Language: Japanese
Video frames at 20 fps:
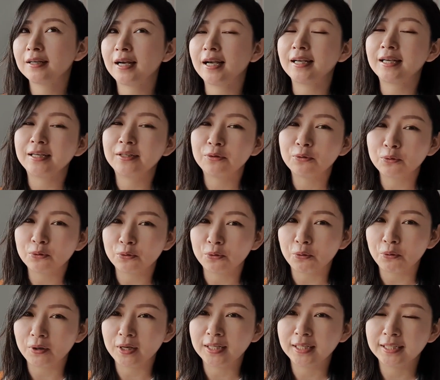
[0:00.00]
海外旅行のお
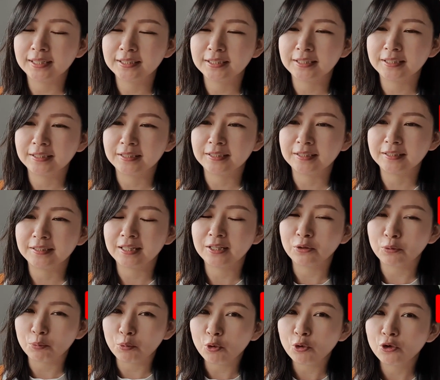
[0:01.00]
話な
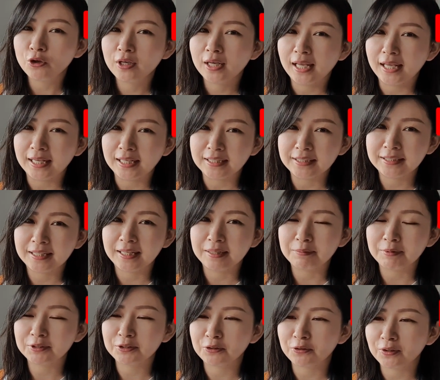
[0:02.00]
ども、えー、してい
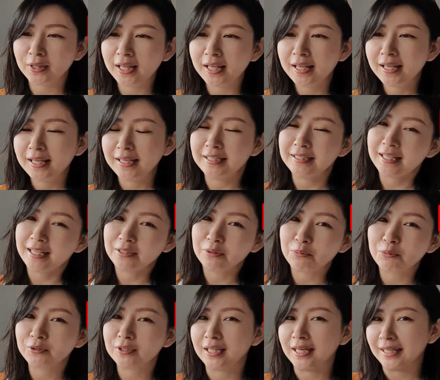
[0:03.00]
ますのでいいねと
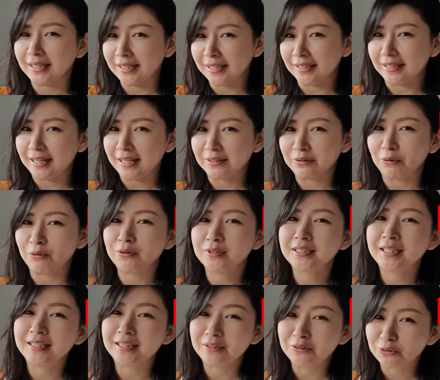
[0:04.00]
思ったらいいねと
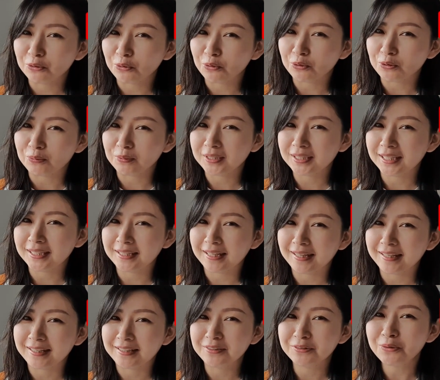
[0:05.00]
チャンネル登録もしていた
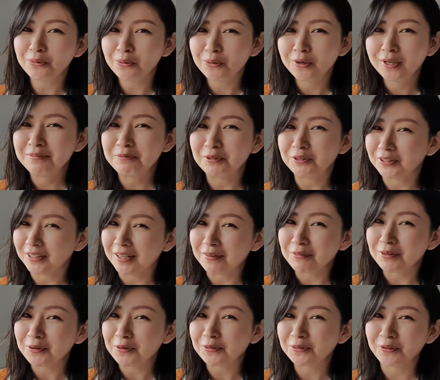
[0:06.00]
だけるともっと頑
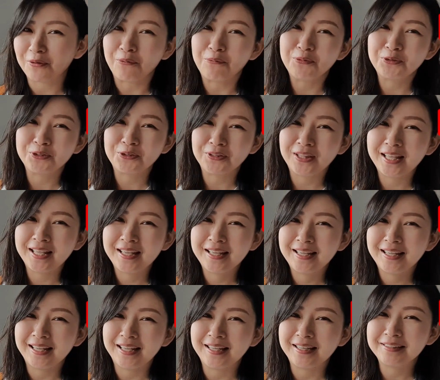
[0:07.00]
張ろうと思うので、
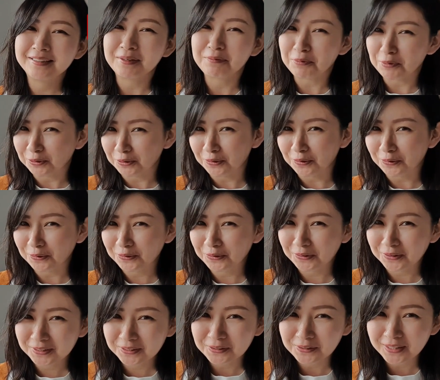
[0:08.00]
えー、サポートの方よ
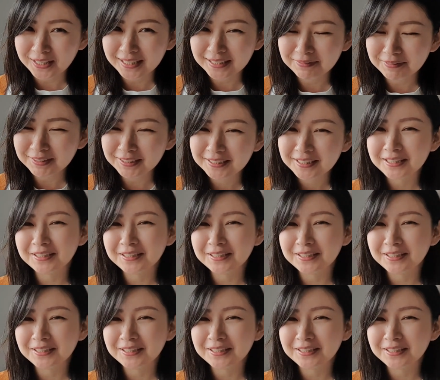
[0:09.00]
ろしくお願いします